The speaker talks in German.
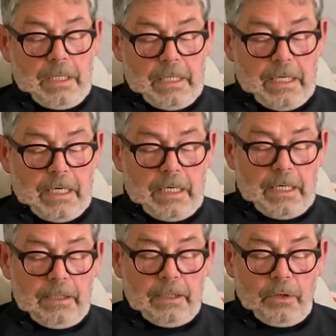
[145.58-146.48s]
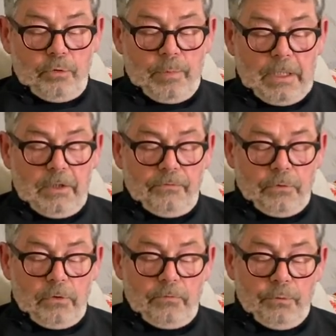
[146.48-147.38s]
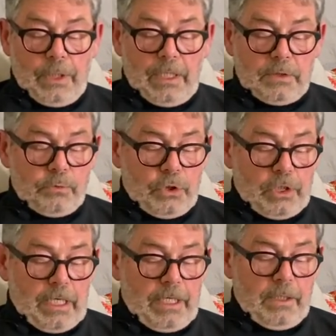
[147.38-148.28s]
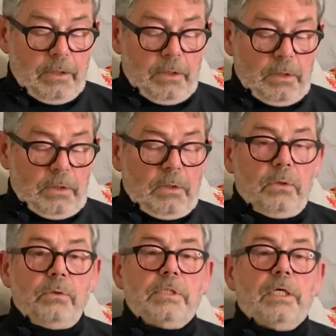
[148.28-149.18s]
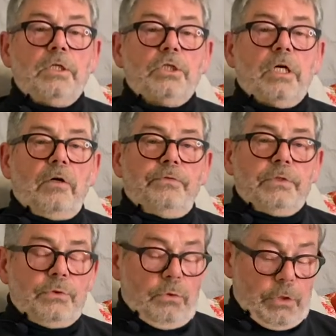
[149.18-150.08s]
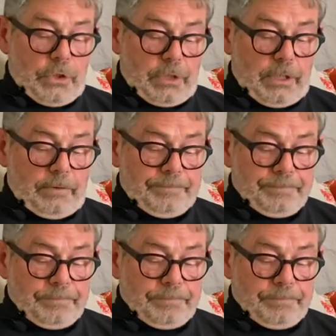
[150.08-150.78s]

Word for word: Nach anderer Überlieferung wurde er zu Stein und seine Schafe zu Heuschrecken.